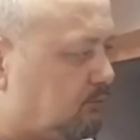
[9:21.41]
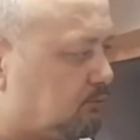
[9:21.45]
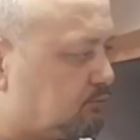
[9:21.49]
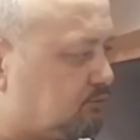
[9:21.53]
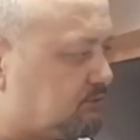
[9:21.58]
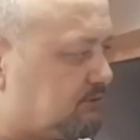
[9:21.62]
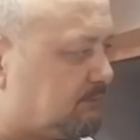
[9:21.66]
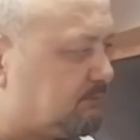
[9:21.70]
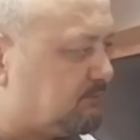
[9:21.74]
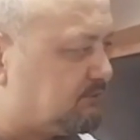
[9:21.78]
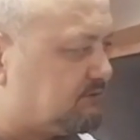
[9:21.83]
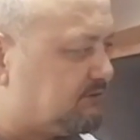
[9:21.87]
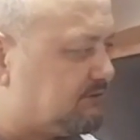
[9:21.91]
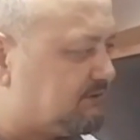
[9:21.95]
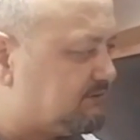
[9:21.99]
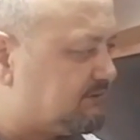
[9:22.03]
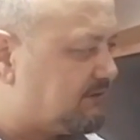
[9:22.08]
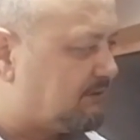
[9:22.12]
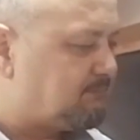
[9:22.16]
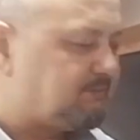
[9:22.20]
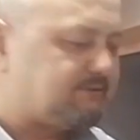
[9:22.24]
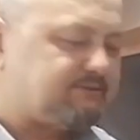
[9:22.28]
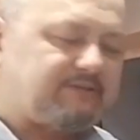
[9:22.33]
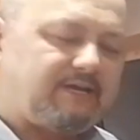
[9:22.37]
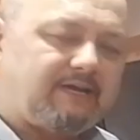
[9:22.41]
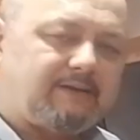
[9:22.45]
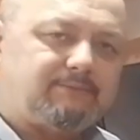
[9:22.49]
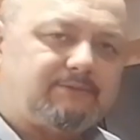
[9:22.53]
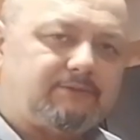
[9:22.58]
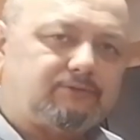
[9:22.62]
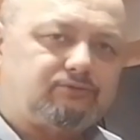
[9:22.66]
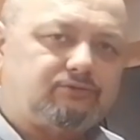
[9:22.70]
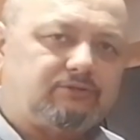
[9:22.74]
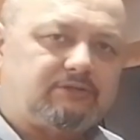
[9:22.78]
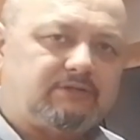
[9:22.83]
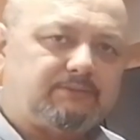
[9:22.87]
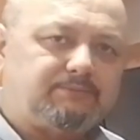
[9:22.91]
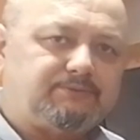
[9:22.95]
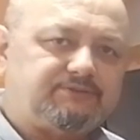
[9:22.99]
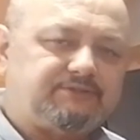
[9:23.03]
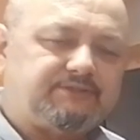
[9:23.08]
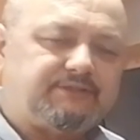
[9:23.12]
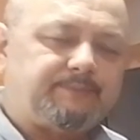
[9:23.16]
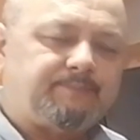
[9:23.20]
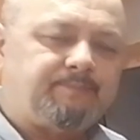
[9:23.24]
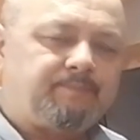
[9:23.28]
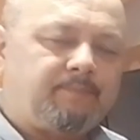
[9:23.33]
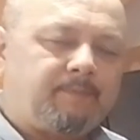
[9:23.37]
ustamız da işletme sahibi de
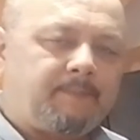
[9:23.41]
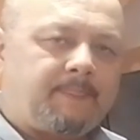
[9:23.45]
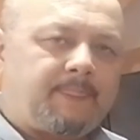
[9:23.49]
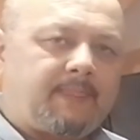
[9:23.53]
söylemişti.